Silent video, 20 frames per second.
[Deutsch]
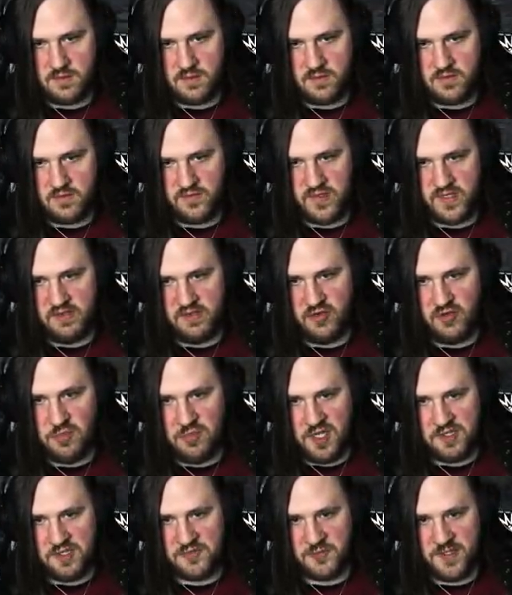Svenja, warum
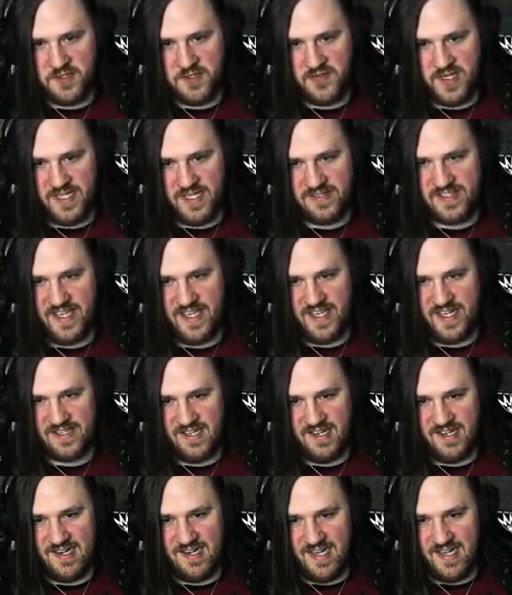rennst du jetzt wieder ins
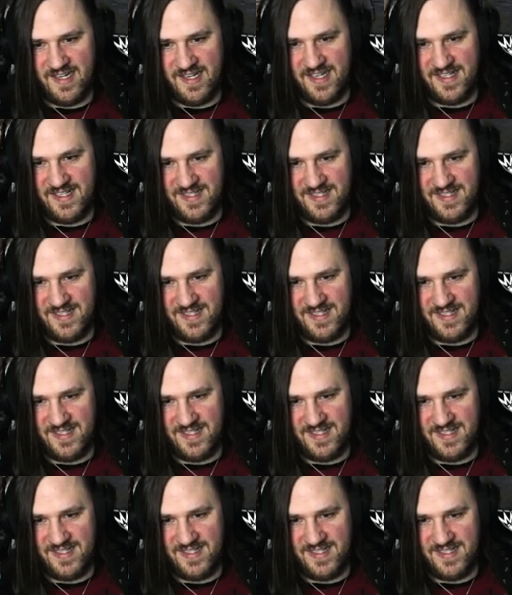Gegnerlager?